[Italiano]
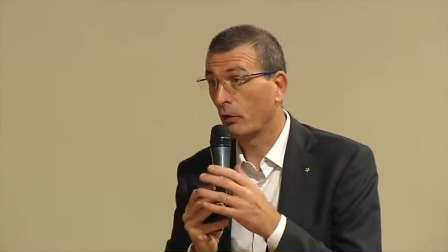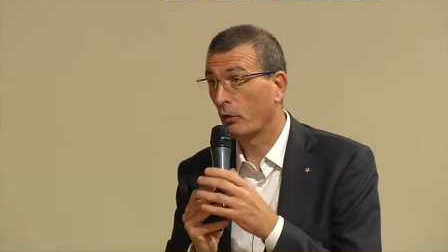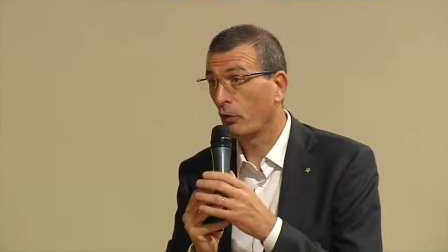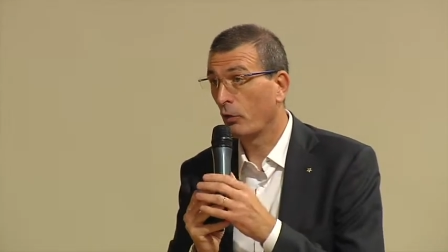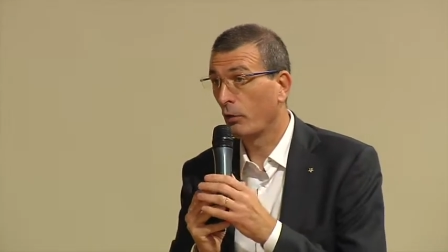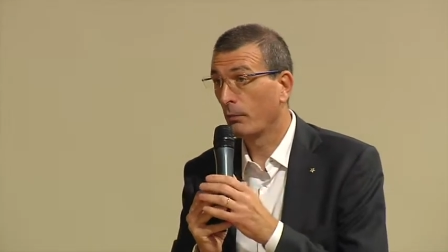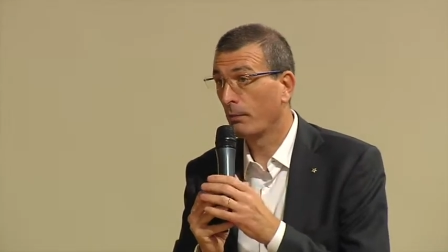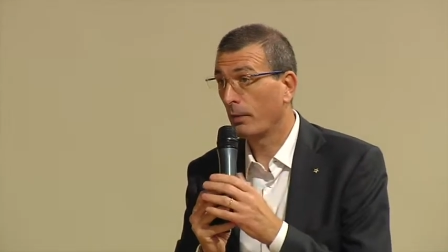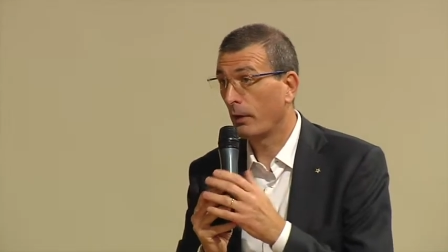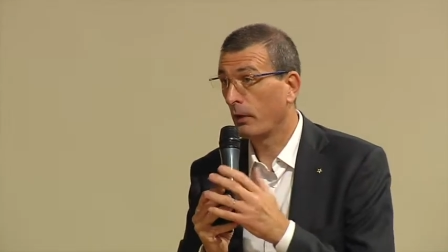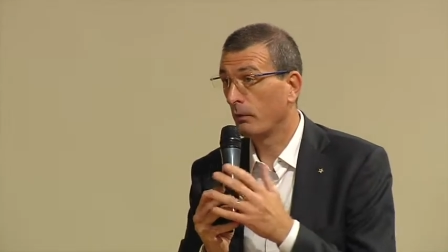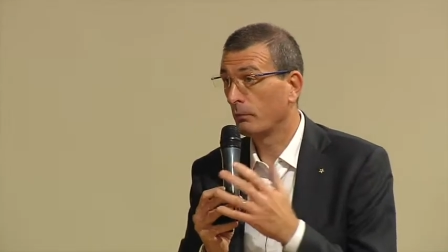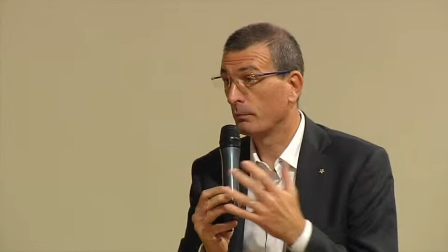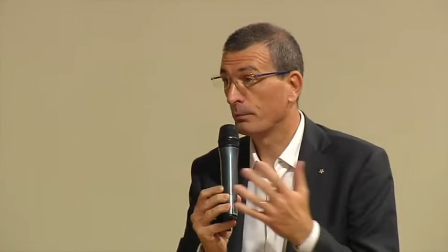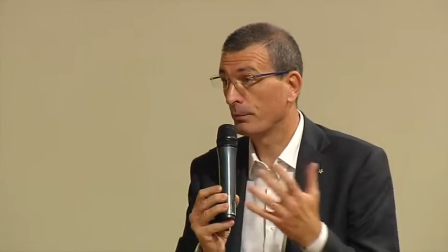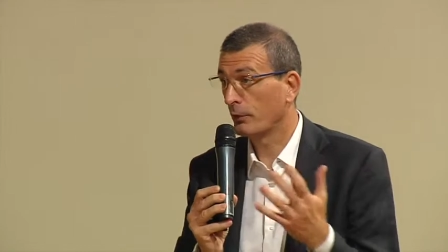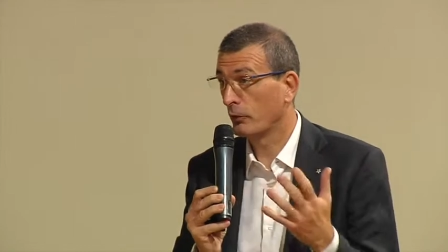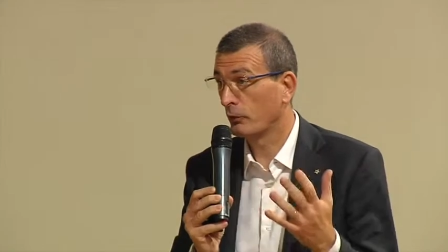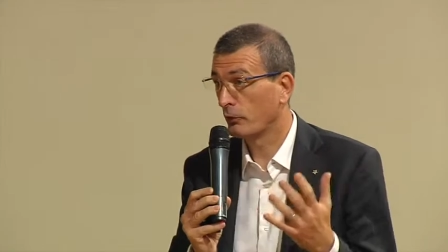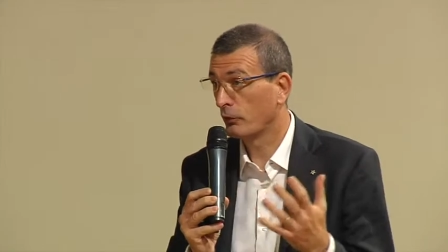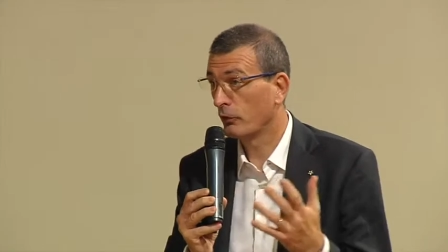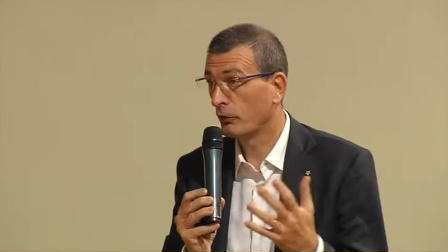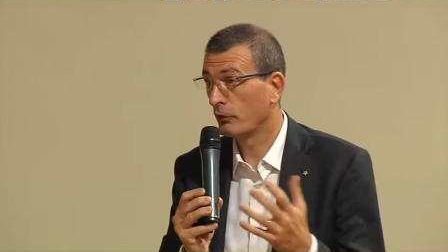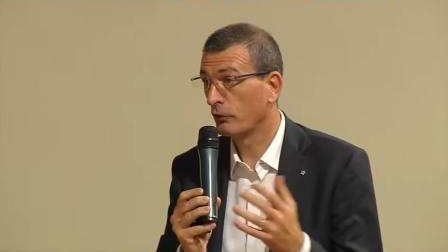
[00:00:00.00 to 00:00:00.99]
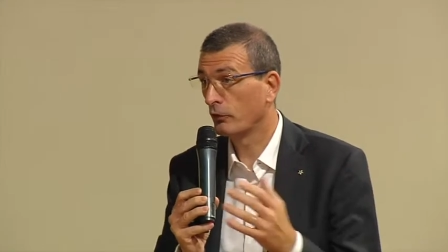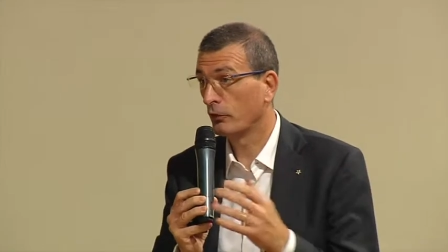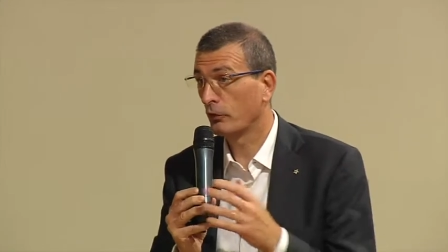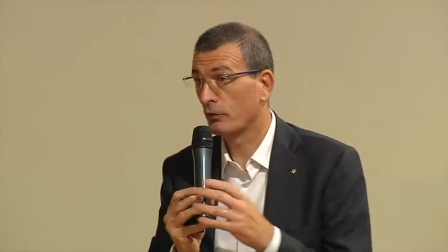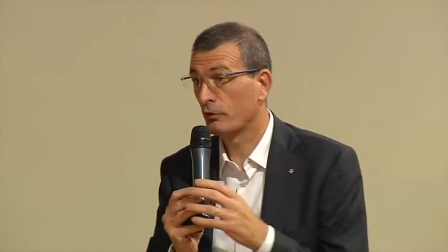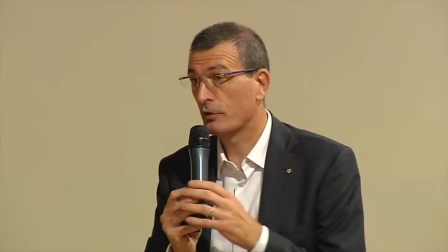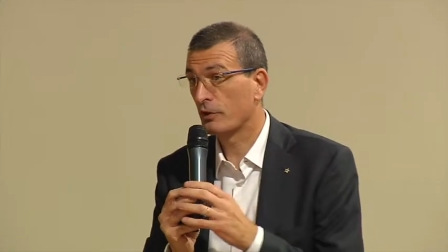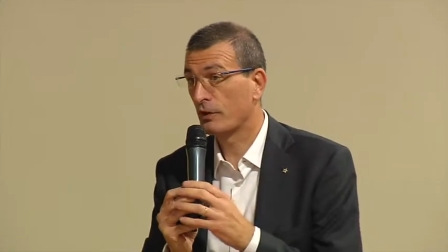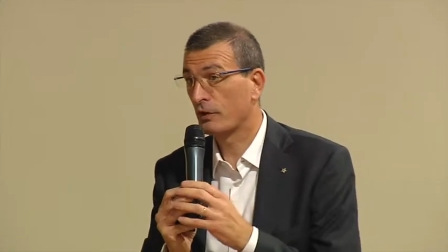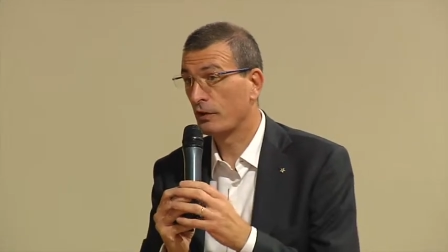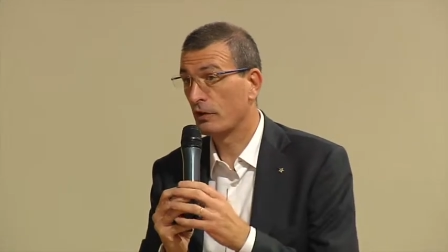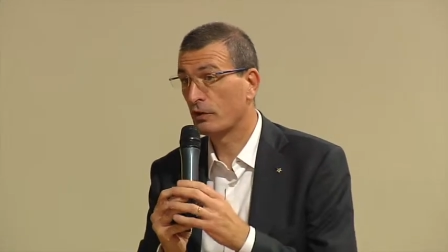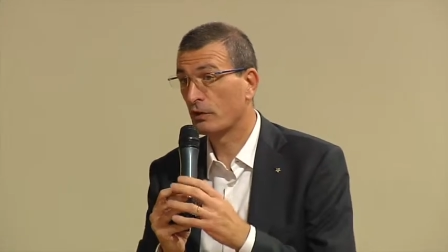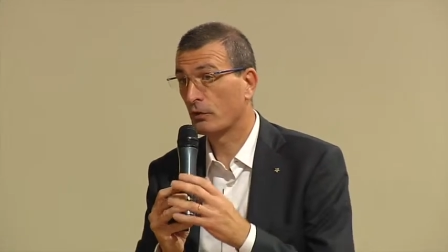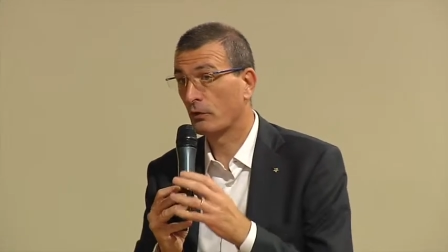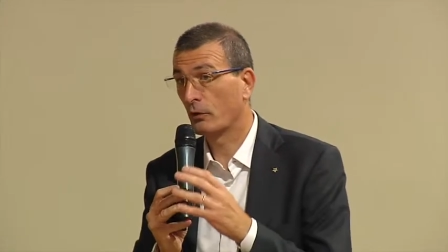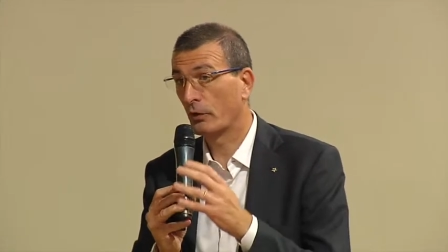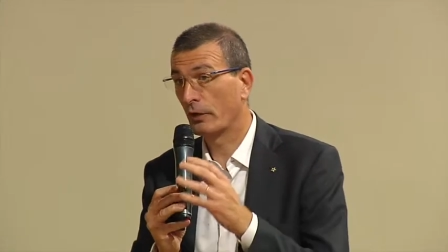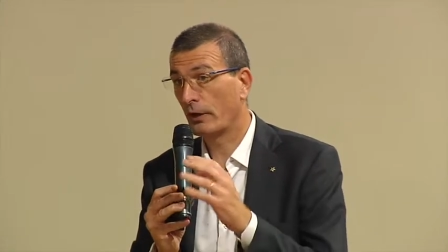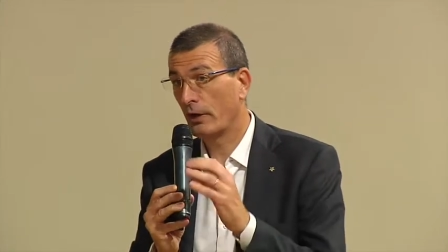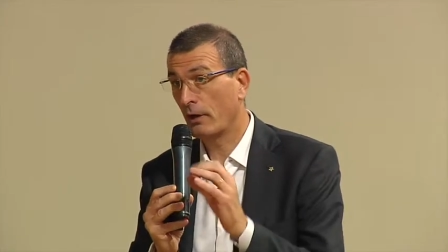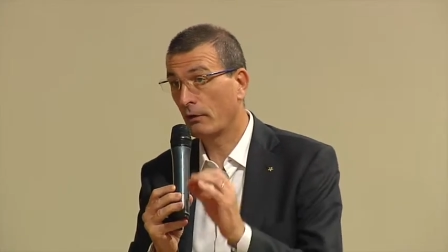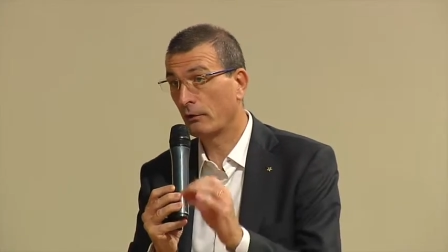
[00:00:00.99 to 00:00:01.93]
compra un prodotto Cisco che